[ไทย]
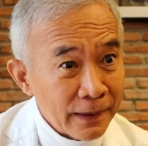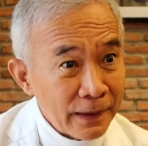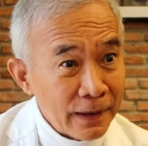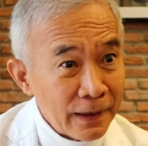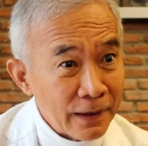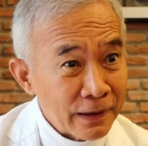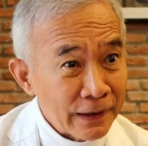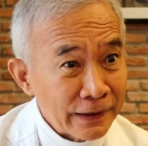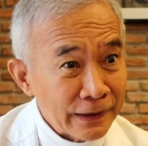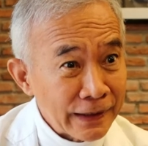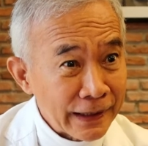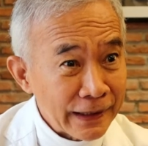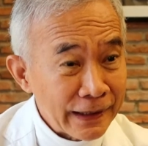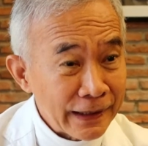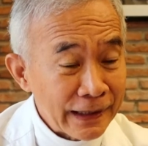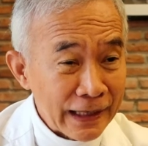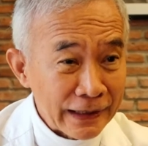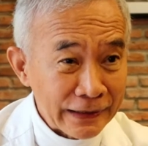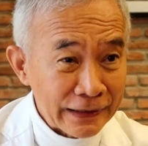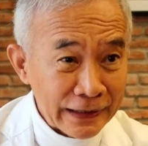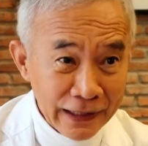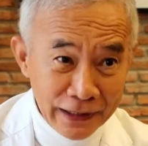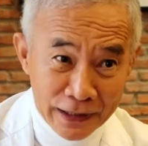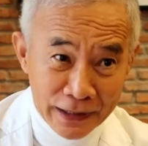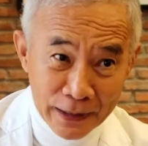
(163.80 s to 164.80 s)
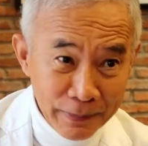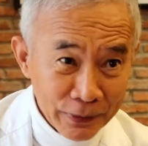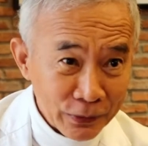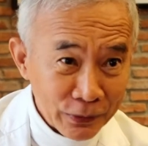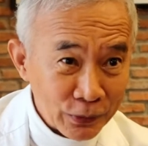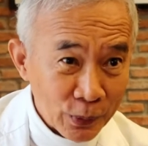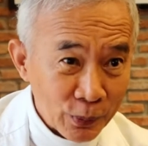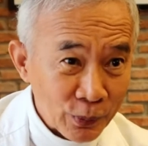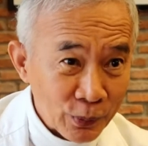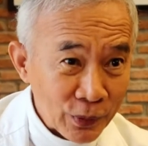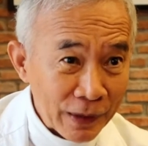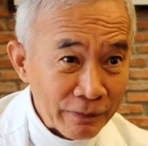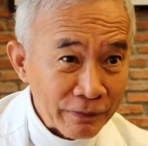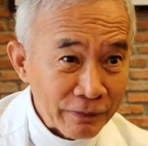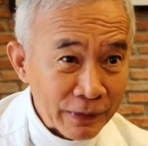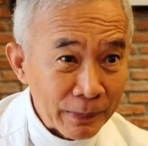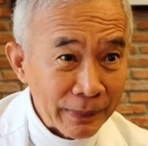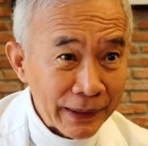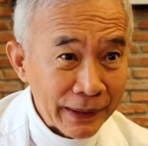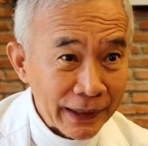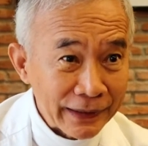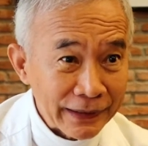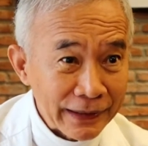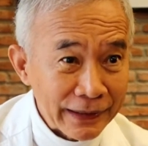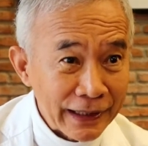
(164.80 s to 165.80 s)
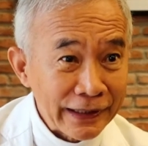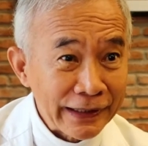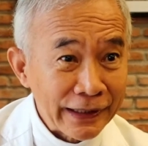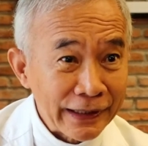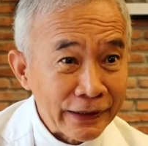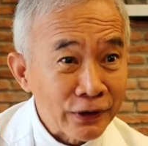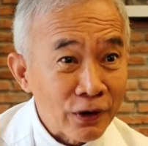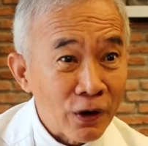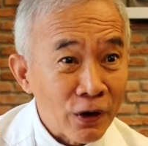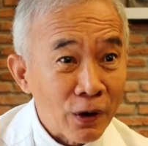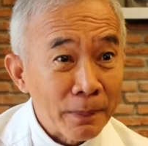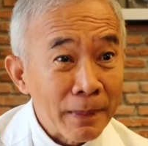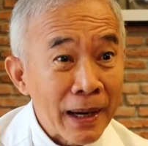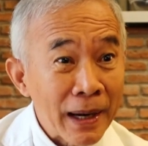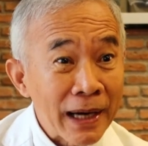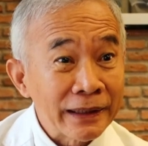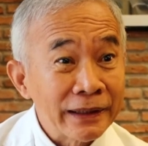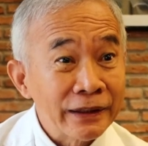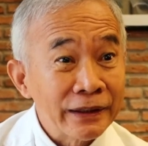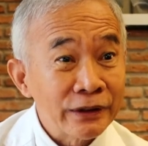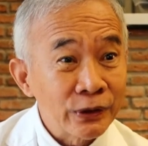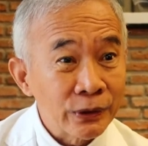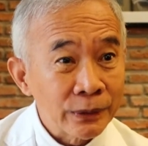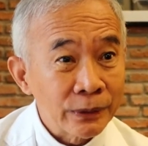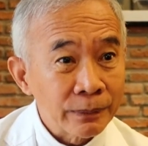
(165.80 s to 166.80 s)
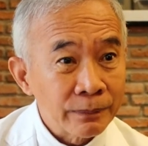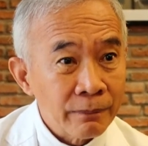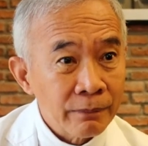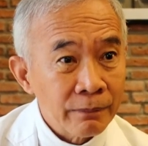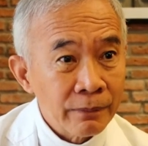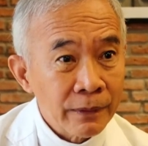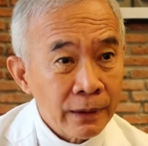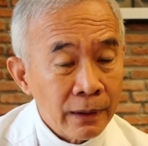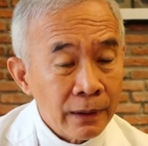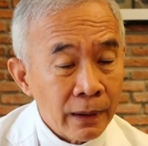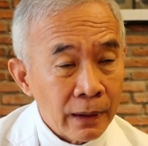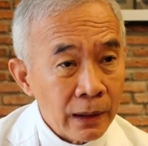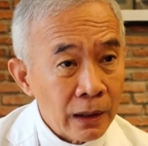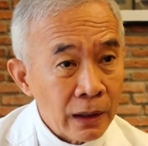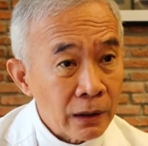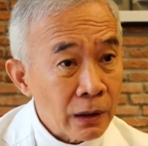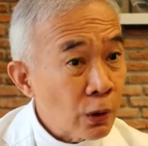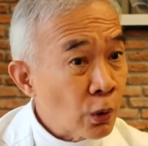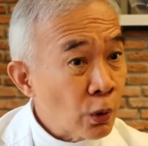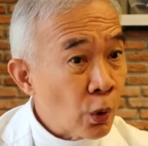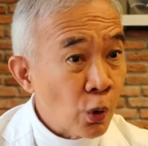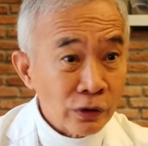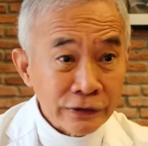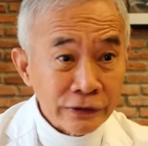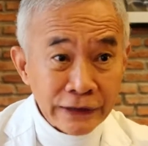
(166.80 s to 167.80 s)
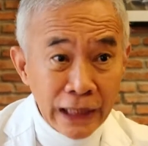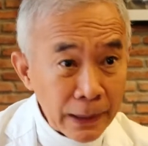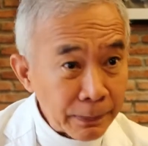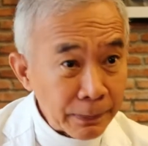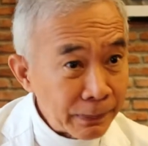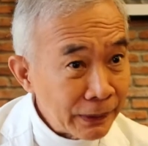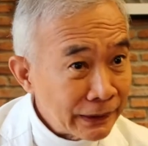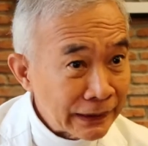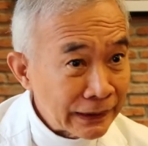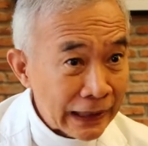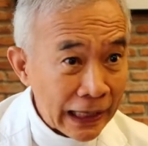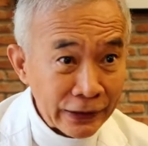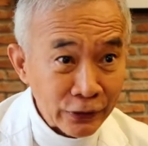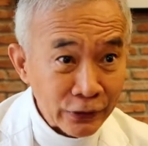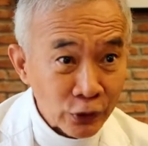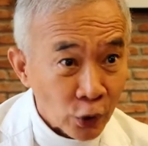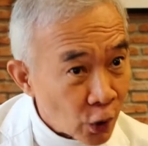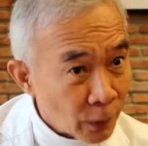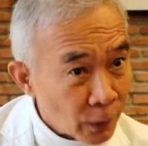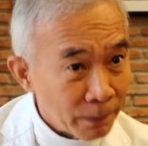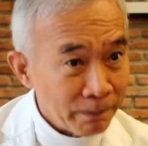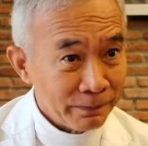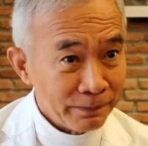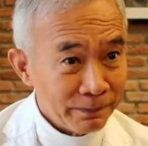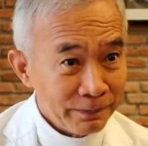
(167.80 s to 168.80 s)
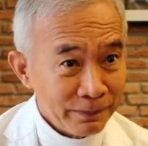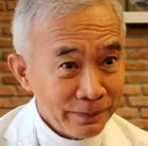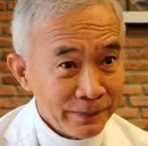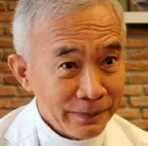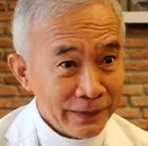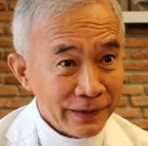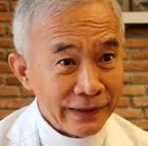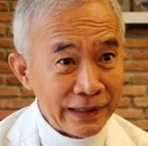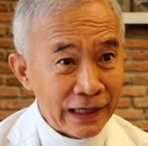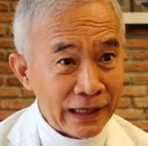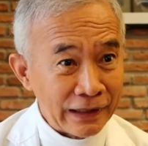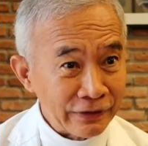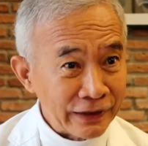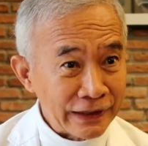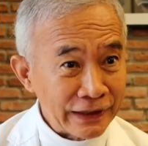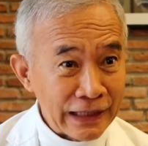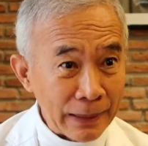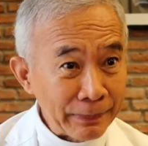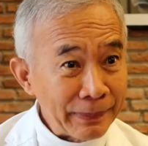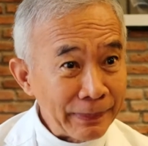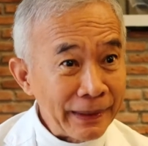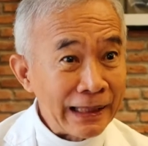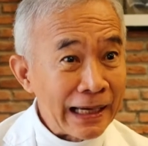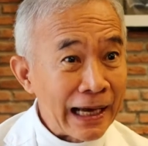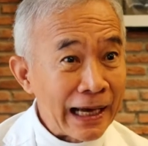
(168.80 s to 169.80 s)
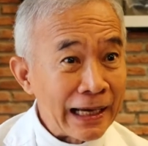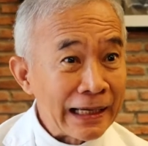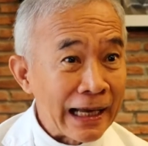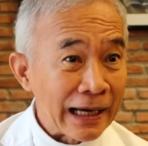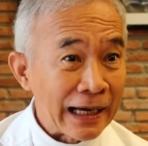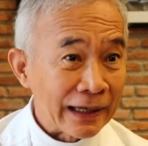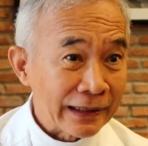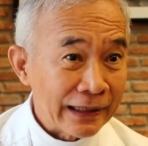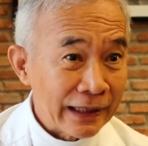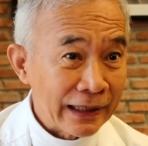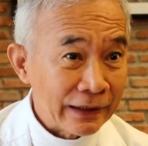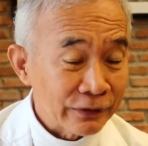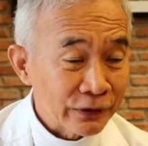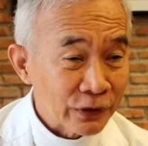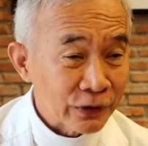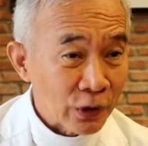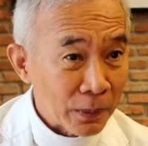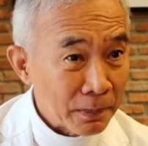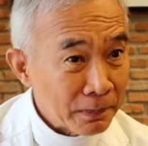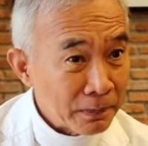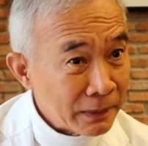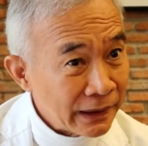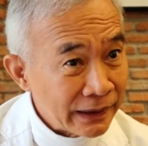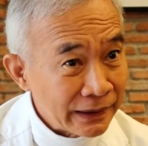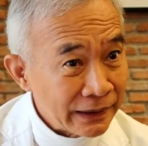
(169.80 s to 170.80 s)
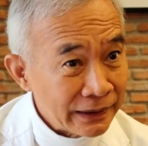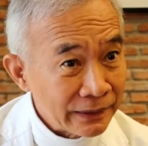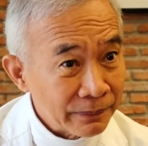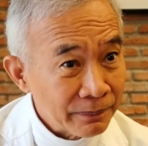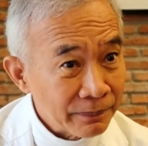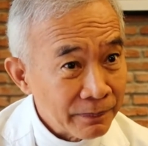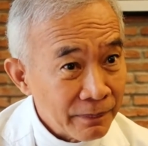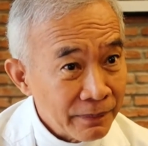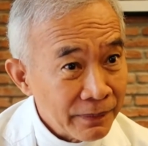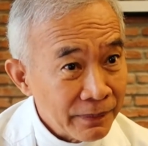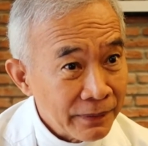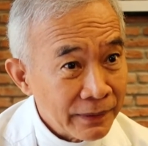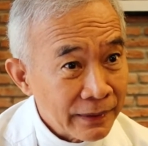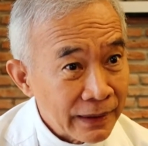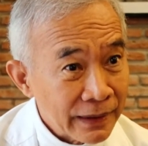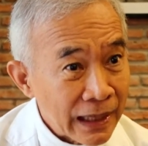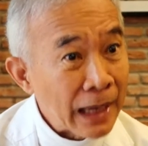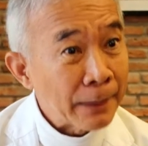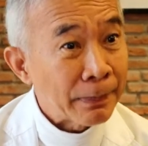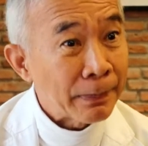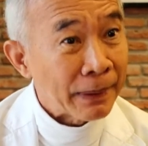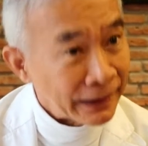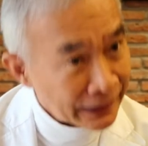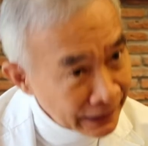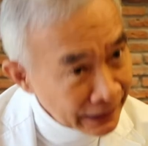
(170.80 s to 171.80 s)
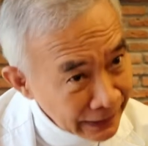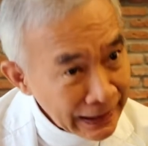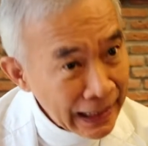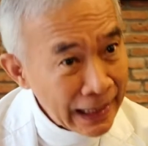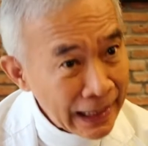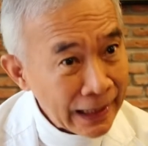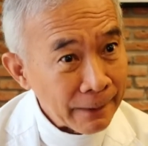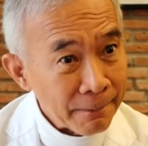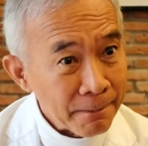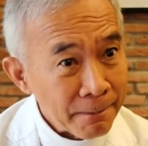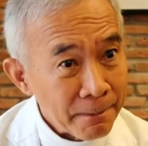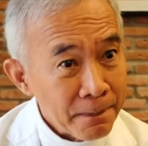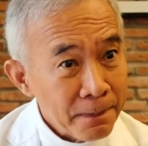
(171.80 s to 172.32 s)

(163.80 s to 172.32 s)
แล้วก็นักกีฬาไทยก็ประสบความสำเร็จได้เหรียญทองมากที่สุด แล้วก็โครงสร้างพื้นฐานครบอย่างสนามกีฬาหลักเนี่ย25,000 ที่นั่ง